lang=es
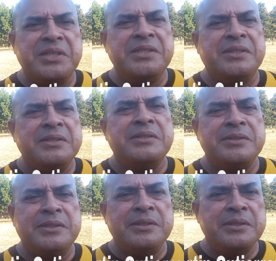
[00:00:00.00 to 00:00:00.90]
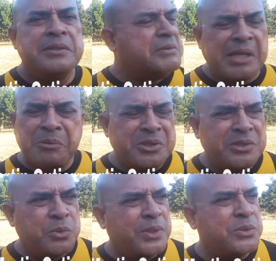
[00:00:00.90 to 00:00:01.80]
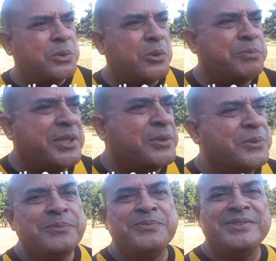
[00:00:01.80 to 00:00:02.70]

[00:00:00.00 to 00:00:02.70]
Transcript: Están de tú a tú entonces. Estamos de tú a tú los viejos,